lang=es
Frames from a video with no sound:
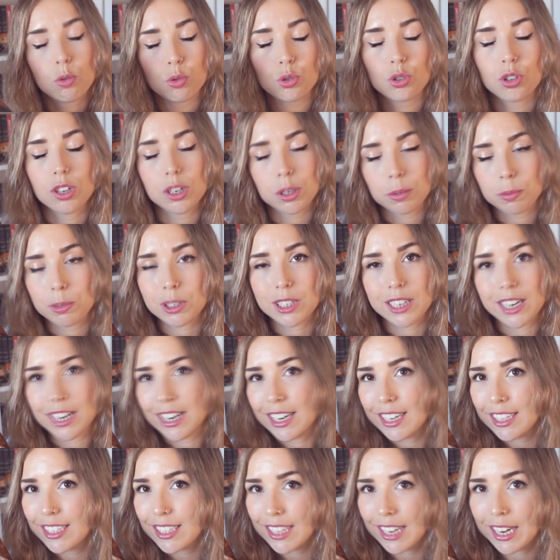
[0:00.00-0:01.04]
justo después de
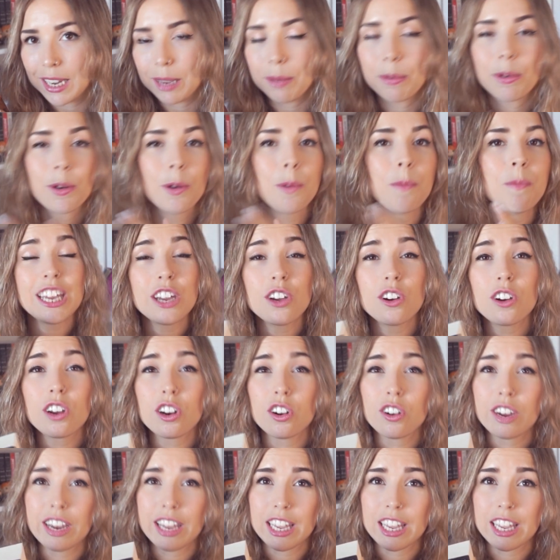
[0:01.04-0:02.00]
leer este libro y yo creo